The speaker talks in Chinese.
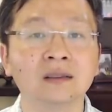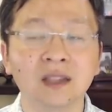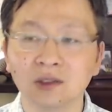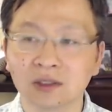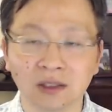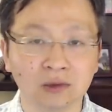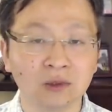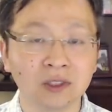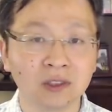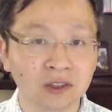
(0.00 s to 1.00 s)
那就等
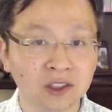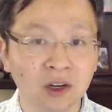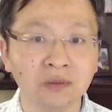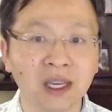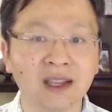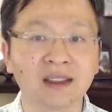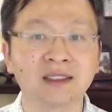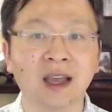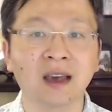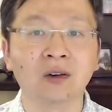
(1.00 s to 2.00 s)
于是要消灭他的
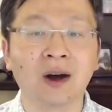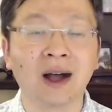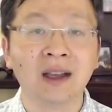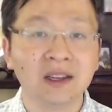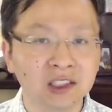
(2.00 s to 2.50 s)
才华，